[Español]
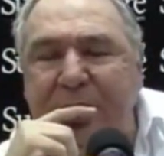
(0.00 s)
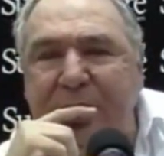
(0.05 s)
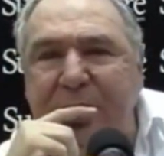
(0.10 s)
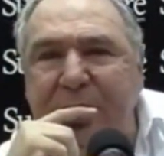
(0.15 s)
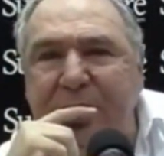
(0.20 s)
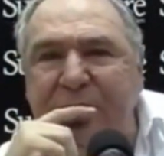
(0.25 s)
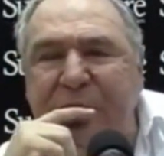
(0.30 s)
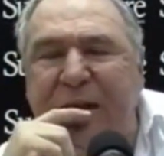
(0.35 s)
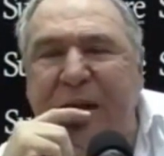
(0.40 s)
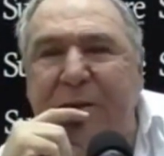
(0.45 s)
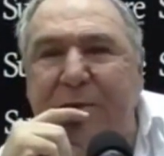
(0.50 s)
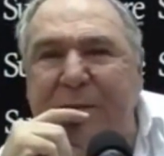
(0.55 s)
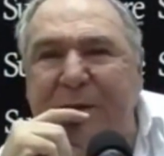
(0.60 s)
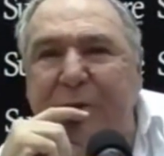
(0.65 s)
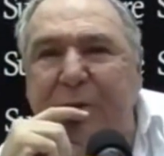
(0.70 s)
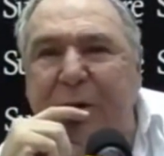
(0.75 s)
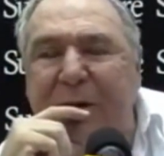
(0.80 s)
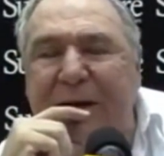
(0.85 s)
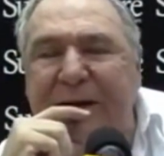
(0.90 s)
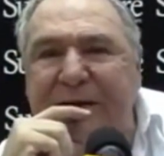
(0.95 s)
3 mil
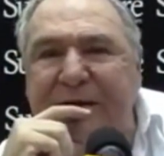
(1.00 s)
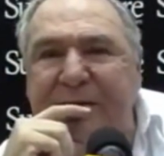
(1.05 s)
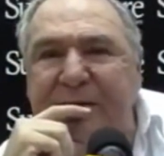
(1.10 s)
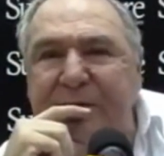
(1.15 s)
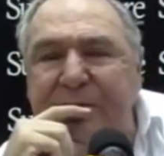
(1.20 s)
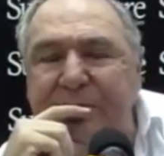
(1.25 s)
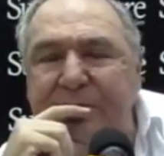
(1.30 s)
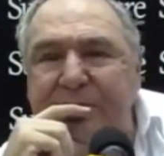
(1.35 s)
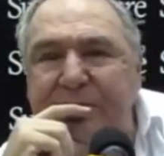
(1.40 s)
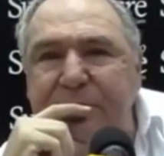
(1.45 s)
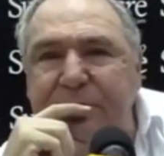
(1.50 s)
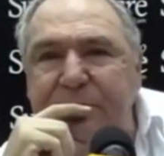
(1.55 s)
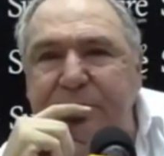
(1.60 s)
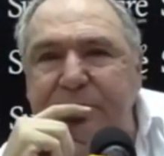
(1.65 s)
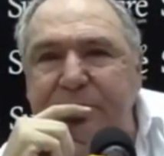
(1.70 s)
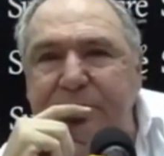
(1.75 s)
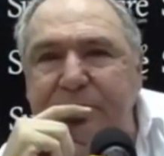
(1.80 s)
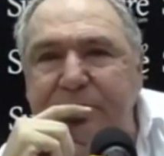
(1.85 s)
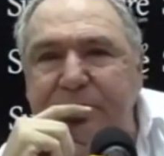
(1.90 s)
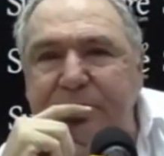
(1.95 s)
dólares
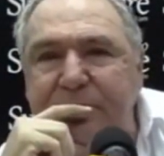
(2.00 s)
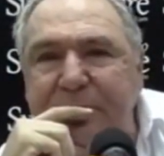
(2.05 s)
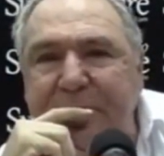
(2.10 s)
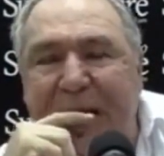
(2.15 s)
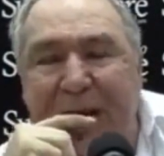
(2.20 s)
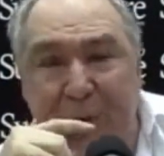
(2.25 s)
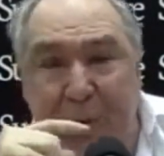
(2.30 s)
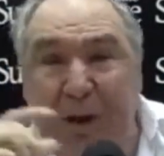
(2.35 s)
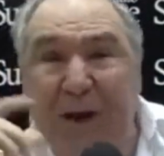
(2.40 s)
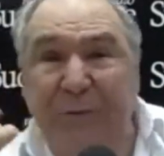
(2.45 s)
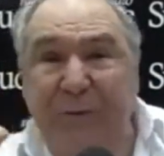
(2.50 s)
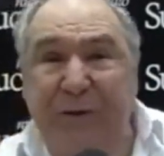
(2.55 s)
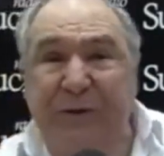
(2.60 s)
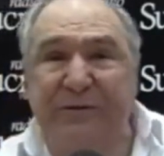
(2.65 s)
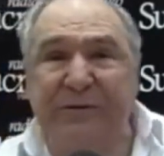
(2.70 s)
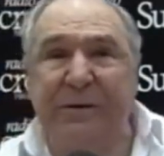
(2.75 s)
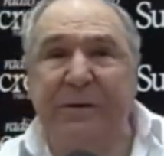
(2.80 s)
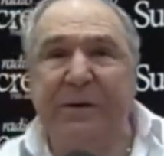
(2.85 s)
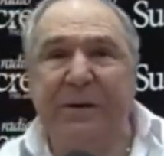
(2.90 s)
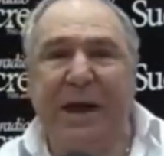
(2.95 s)
a los
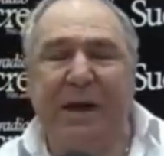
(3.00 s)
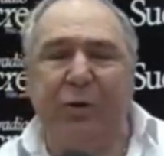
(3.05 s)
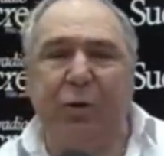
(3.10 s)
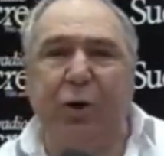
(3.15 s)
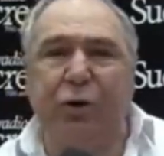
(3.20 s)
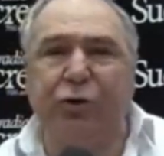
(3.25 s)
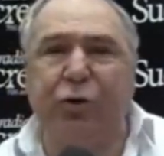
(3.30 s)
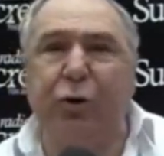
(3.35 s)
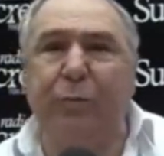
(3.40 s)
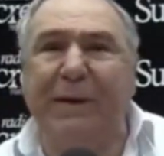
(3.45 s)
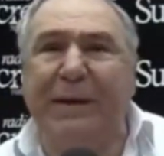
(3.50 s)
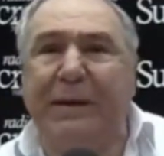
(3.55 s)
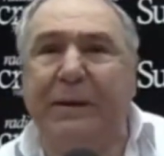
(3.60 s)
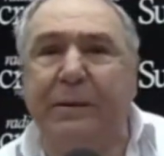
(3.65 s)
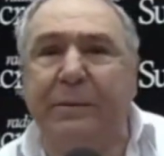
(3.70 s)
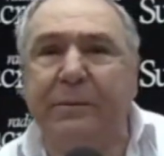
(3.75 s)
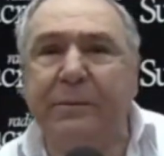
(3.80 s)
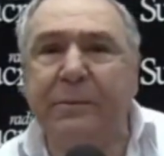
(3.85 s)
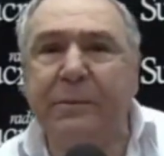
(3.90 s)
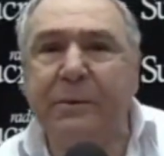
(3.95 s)
jefes, a los otros mil.
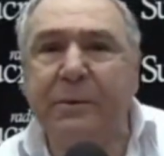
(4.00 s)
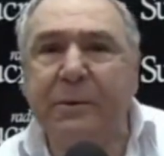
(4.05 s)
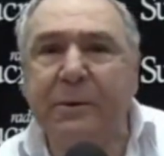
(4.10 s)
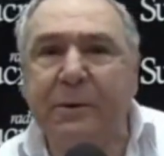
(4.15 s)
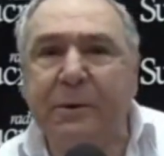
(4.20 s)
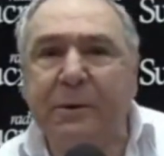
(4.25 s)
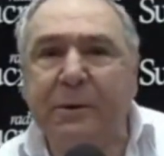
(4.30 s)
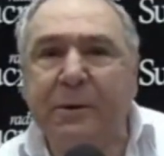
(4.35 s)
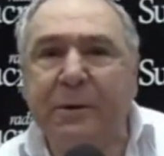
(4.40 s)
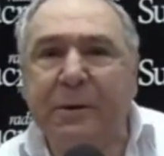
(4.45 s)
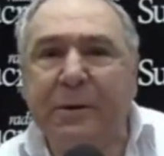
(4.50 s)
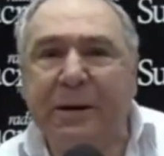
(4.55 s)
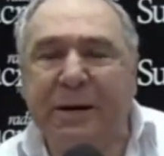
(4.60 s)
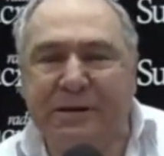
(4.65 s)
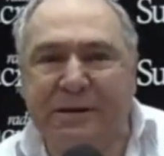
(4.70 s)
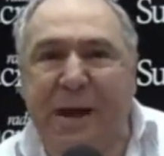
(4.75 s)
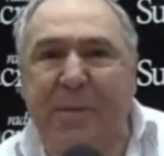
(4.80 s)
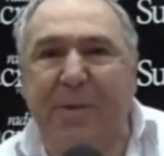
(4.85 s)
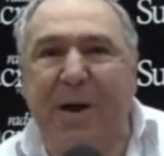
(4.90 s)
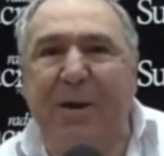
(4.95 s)

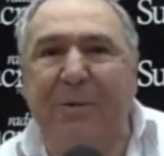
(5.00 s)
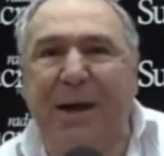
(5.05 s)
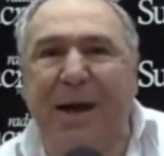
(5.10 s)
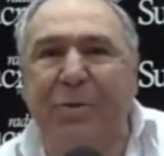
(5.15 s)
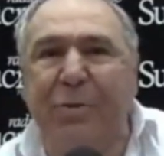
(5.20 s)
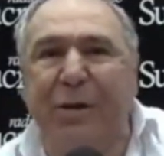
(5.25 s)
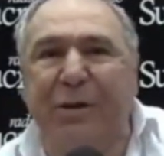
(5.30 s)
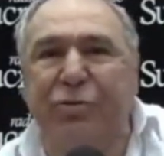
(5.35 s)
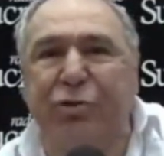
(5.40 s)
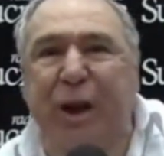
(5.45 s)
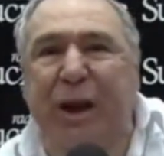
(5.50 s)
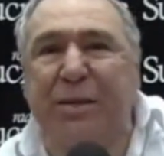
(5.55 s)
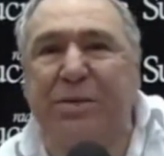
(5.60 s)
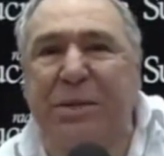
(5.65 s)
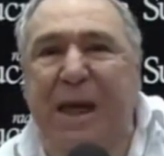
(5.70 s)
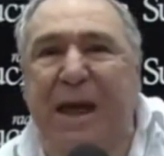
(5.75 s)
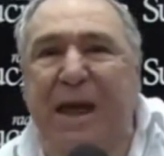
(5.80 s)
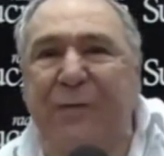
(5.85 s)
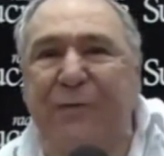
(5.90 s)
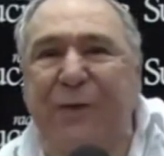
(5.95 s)
Estamos hablando de
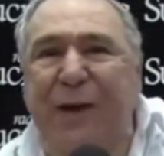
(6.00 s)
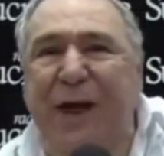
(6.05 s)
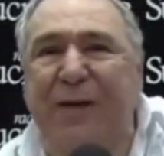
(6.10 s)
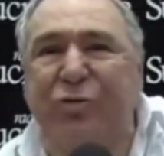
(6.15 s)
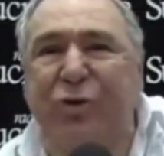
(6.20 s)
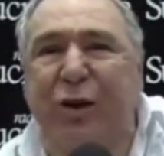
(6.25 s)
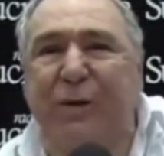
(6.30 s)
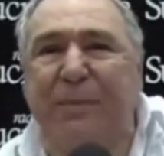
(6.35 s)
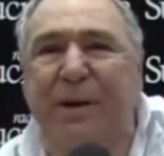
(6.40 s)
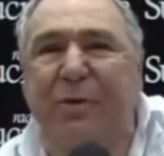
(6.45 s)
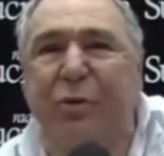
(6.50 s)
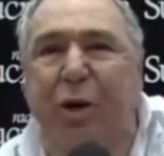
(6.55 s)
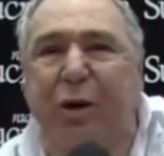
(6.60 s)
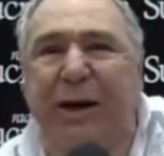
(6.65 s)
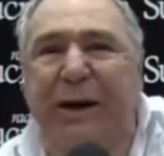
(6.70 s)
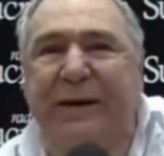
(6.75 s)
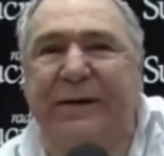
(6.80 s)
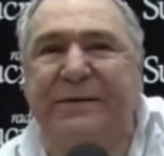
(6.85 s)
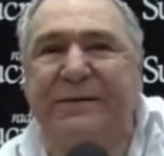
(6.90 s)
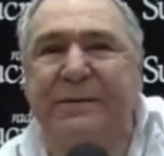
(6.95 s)
30 jefes a 3 mil
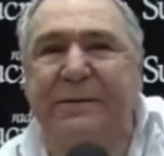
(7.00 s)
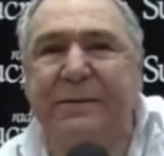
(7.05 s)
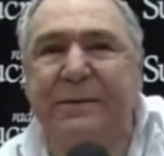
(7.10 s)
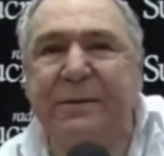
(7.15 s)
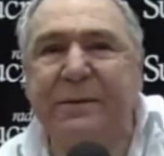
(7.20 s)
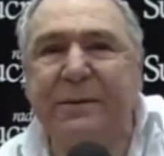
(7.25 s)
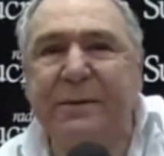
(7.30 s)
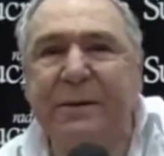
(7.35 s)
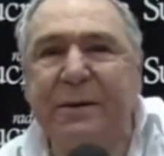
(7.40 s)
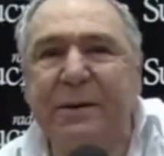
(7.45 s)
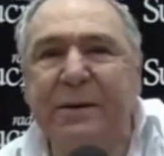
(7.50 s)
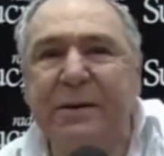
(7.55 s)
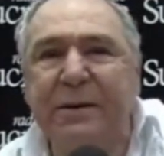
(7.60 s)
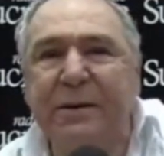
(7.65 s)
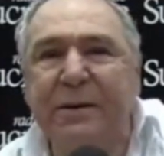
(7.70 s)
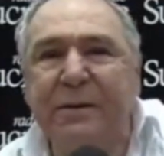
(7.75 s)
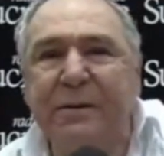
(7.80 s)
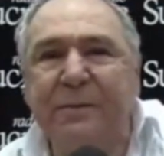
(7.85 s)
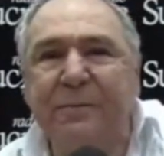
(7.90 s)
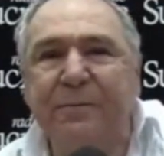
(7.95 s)
dólares.
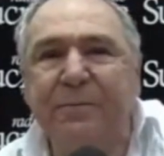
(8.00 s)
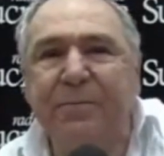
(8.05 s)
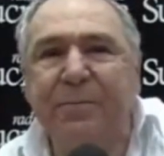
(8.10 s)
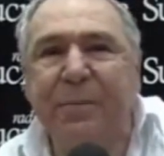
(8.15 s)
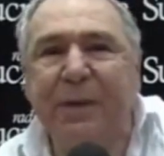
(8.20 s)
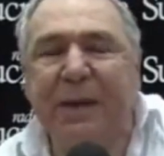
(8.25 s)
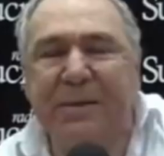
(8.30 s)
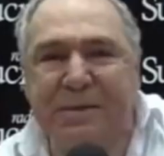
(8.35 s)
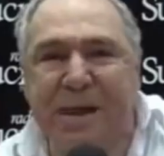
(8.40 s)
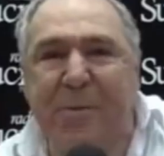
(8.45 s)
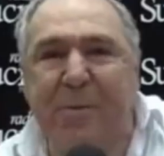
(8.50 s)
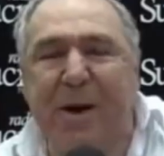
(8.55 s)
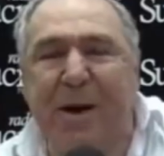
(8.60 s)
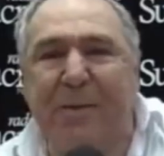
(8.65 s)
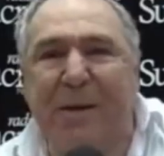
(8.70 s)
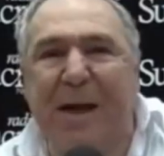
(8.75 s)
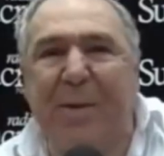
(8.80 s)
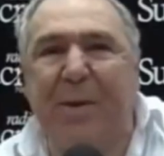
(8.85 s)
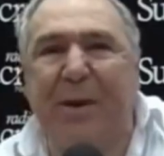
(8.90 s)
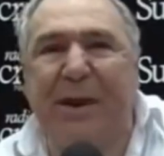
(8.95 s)
Estamos
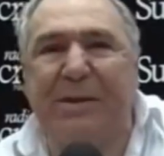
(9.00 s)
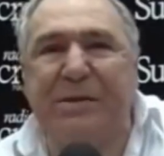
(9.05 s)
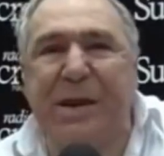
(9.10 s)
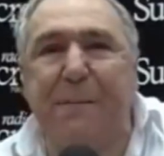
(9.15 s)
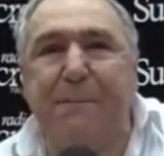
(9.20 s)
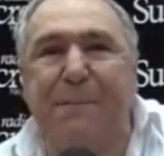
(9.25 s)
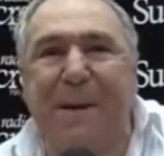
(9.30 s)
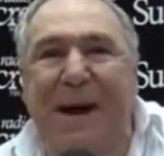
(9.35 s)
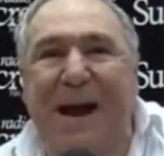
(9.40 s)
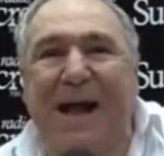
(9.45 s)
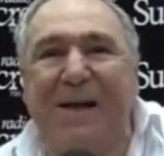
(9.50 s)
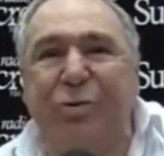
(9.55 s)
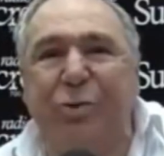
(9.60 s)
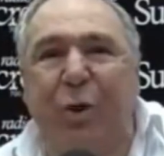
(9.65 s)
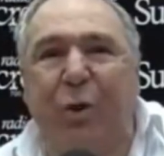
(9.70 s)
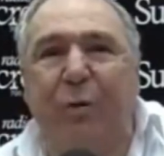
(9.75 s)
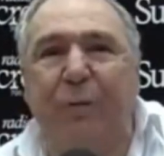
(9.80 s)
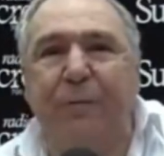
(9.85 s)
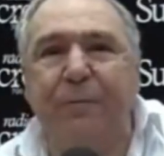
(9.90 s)
hablando que están pagando